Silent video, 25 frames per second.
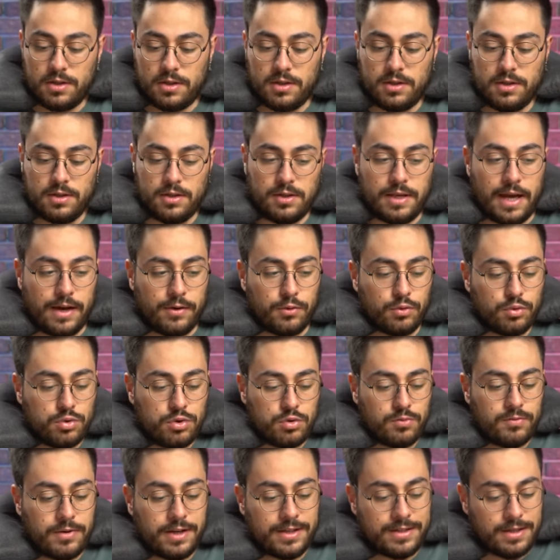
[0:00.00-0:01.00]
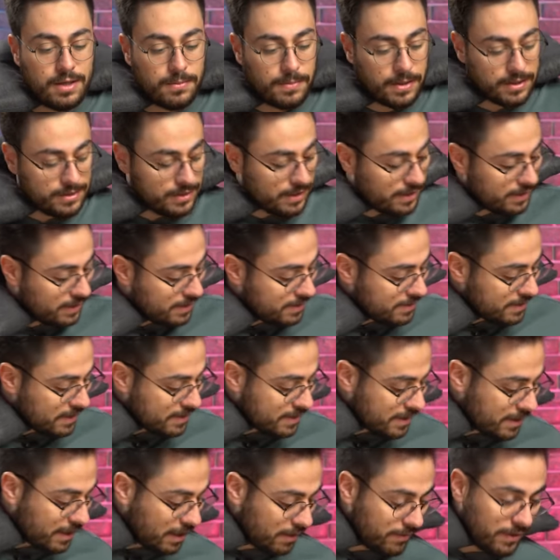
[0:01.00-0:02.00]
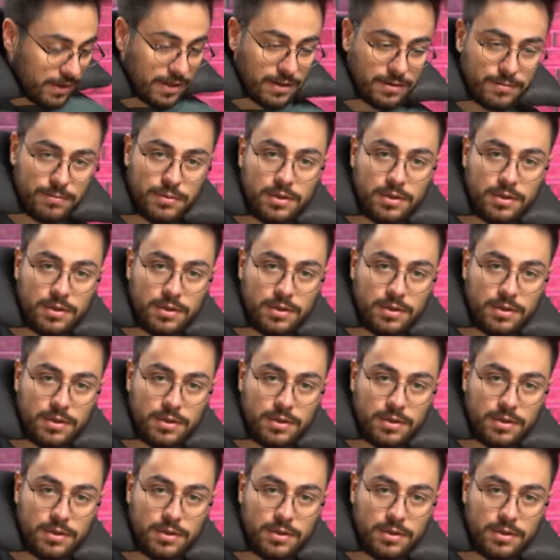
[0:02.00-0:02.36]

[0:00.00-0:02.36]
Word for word: Ee, yani uzun vadede bataryanıza zarar verir